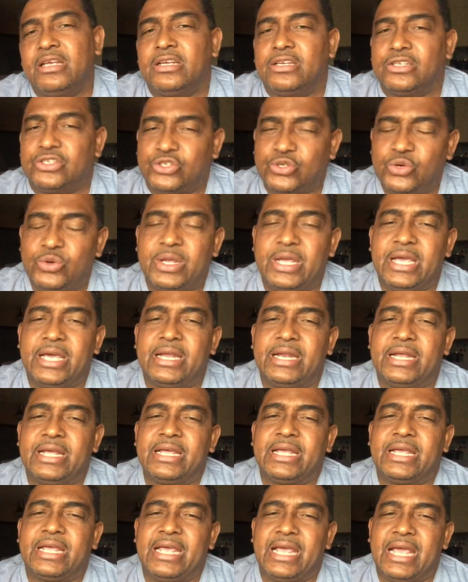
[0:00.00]

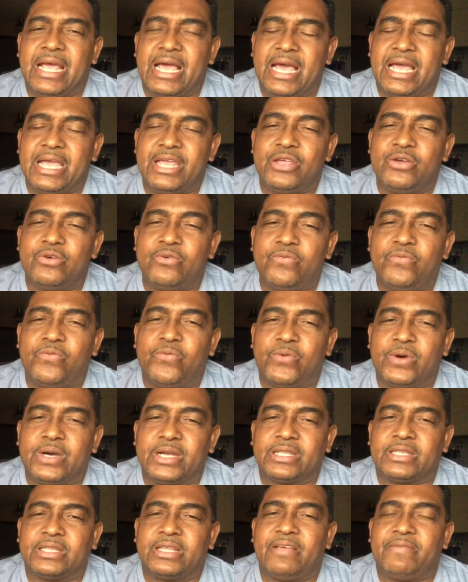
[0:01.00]
sugiere que hay un
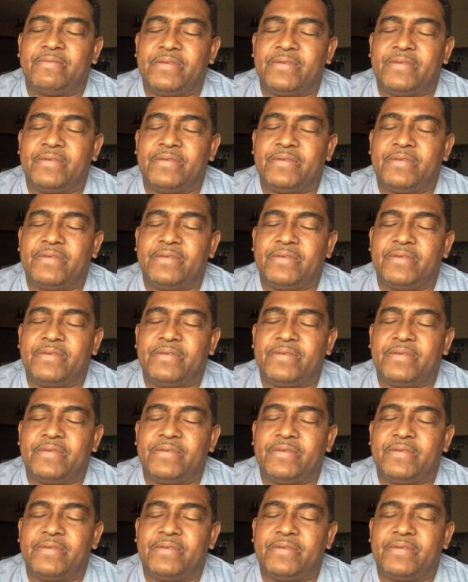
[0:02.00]
fuerte